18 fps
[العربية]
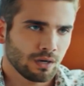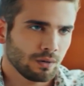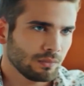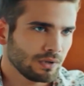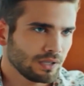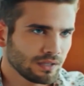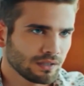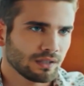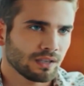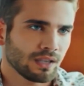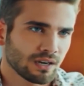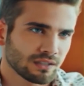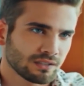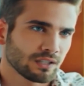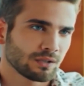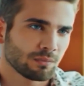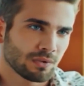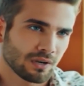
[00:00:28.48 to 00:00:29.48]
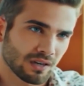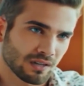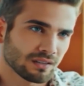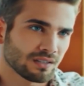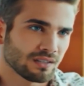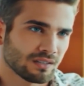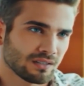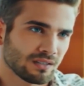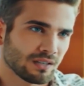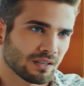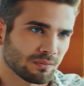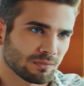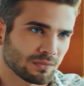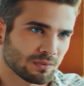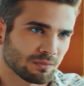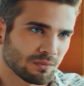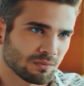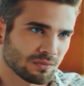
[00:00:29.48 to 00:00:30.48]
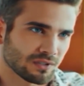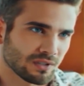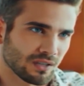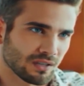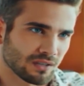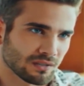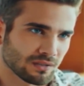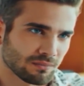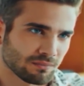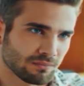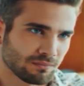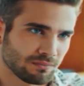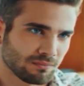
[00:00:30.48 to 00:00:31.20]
نحن مع هيك لازم نعمل فحص دم حقيقي لنتأكد